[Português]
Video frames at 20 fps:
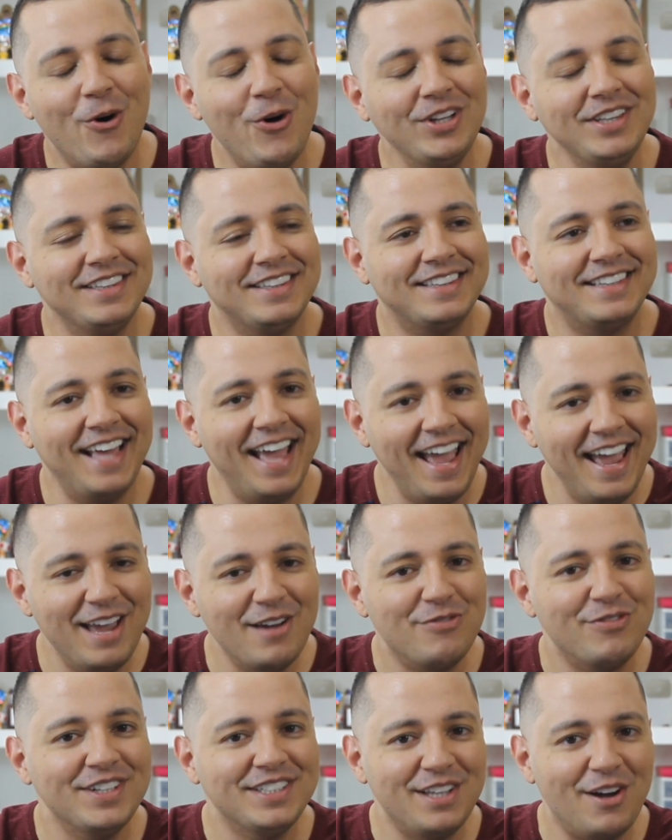
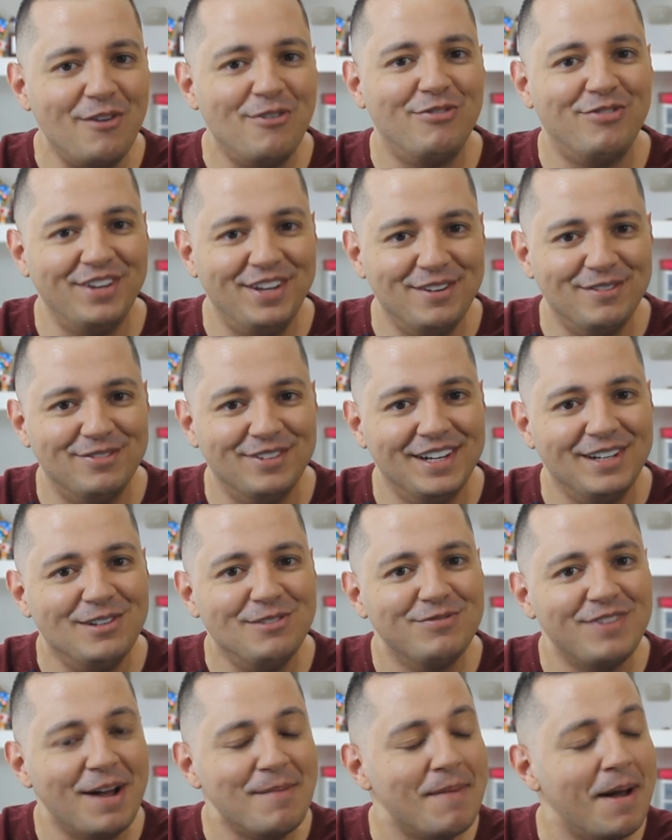odeia fazer ao vivo. Ele
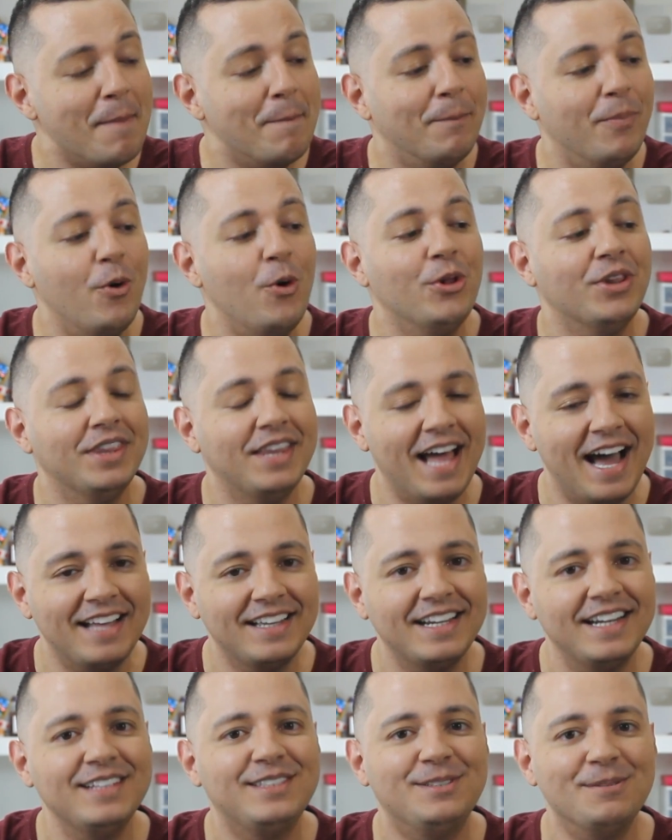não vai mais por
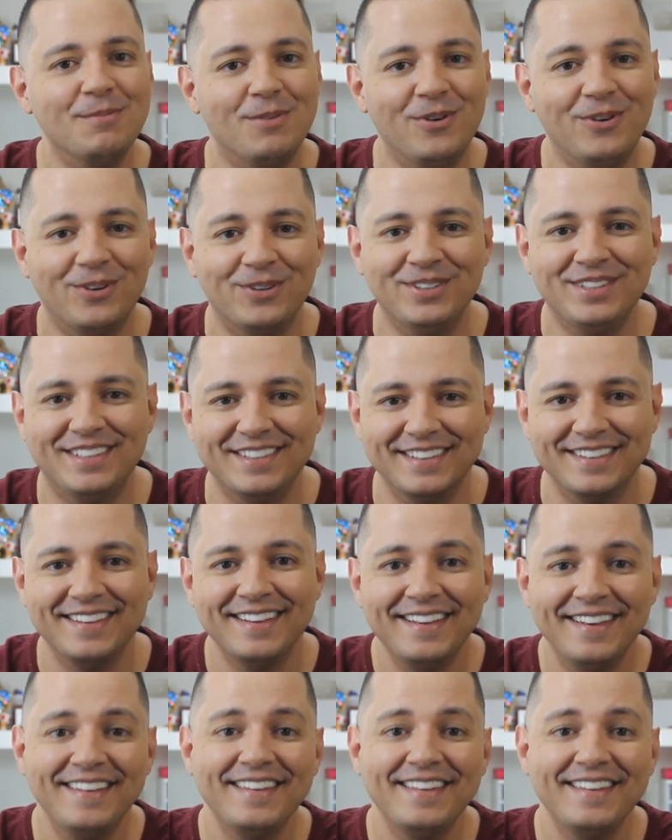nada nesse mundo.